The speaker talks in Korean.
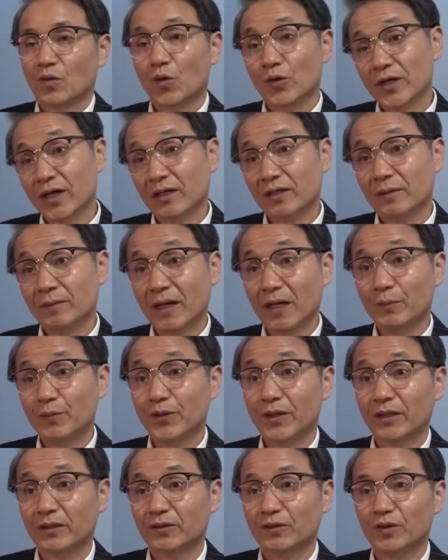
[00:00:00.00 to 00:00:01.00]
공약을
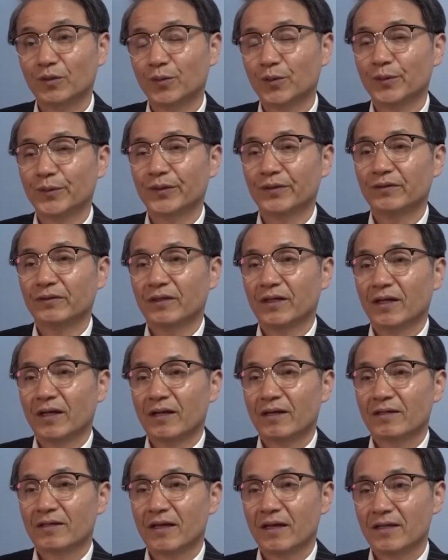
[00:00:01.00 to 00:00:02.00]
발표하는 걸 보면
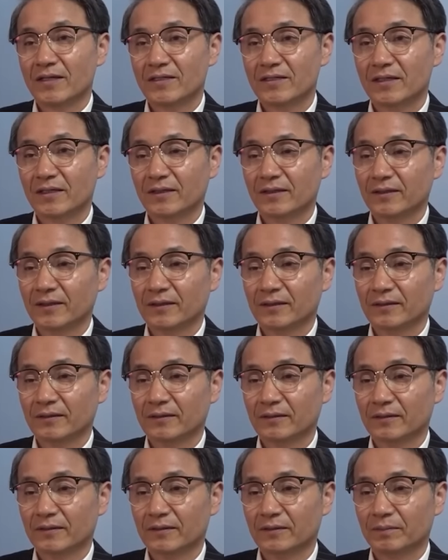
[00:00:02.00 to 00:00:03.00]
굉장히
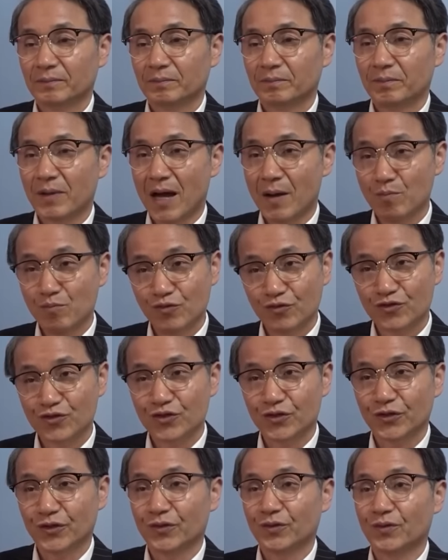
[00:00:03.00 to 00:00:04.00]
어,
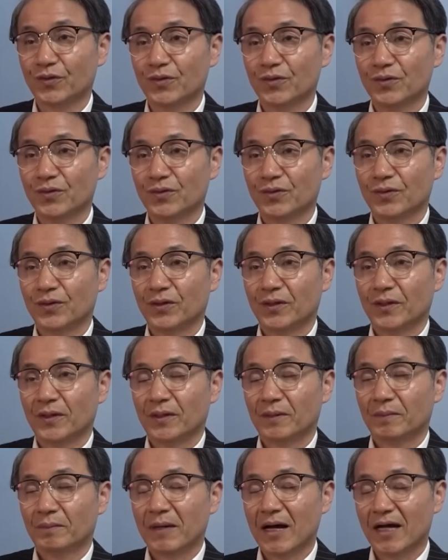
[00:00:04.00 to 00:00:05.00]
반복적이고
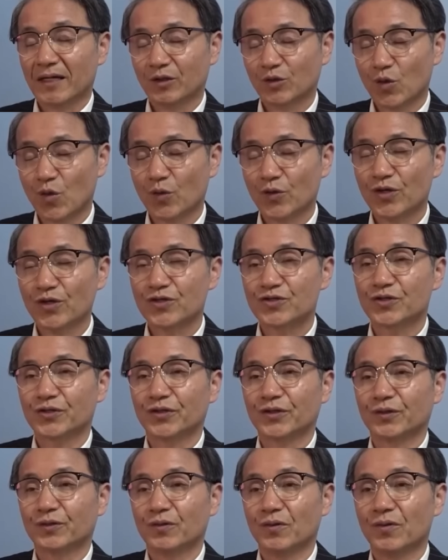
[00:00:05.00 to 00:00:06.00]

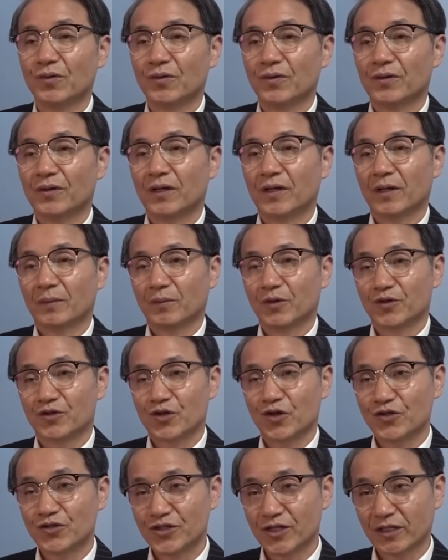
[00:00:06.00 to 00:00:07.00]
반통일적이고 뭐
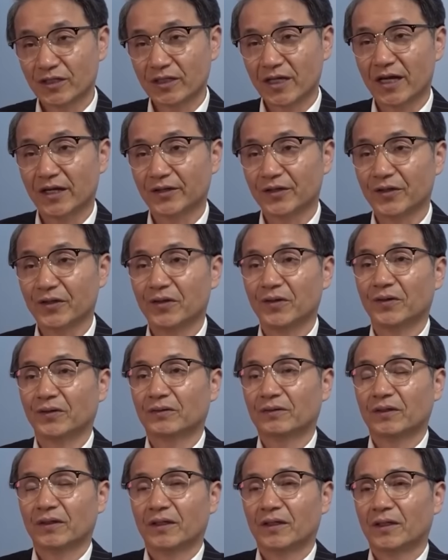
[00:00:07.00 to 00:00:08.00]
선제 타격
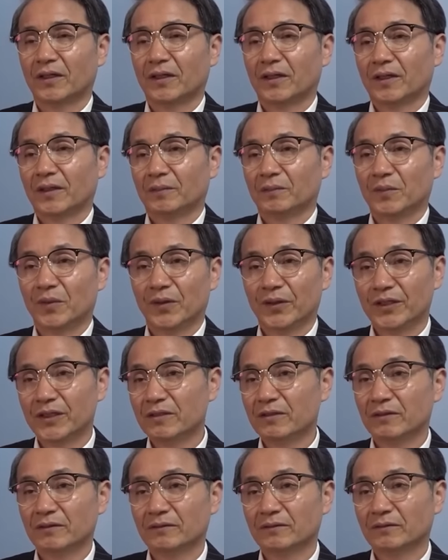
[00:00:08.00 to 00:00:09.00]
뭐
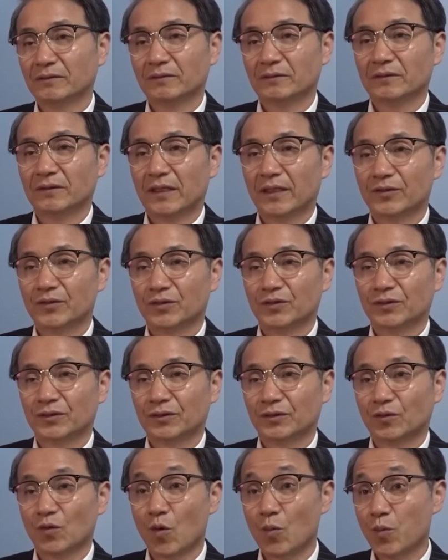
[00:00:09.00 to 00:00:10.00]
이런 아주
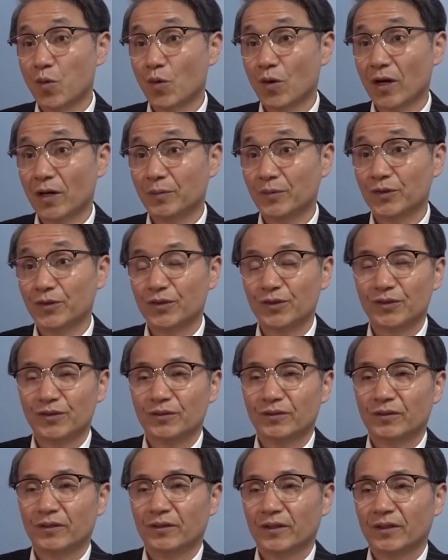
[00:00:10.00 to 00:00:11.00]
그
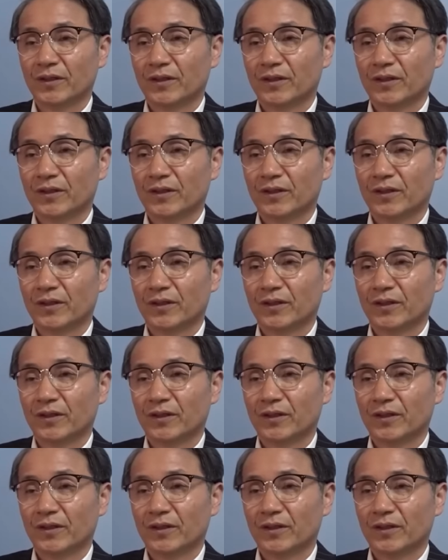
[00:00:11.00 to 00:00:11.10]
공포감을